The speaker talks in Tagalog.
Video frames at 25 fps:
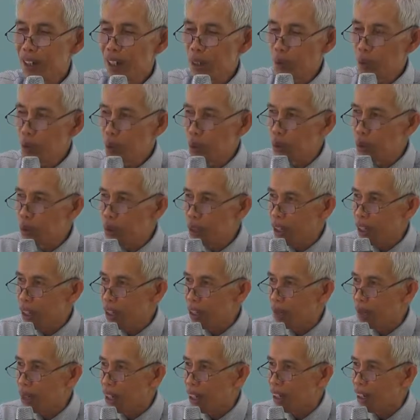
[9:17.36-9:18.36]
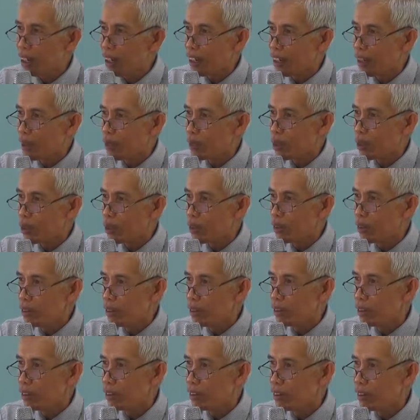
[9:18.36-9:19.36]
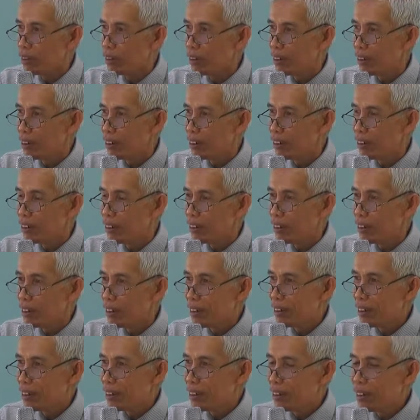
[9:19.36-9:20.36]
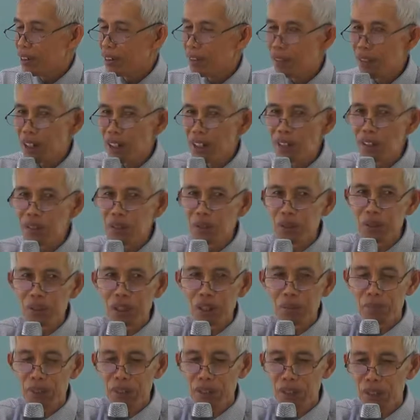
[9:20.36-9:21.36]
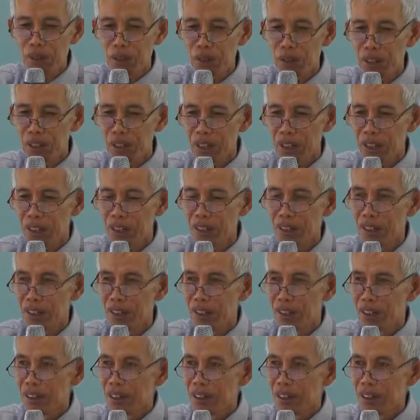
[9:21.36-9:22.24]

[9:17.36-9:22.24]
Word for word: Nag-worry nga ba ang ibon? Wala no? Sabi ni Lord ay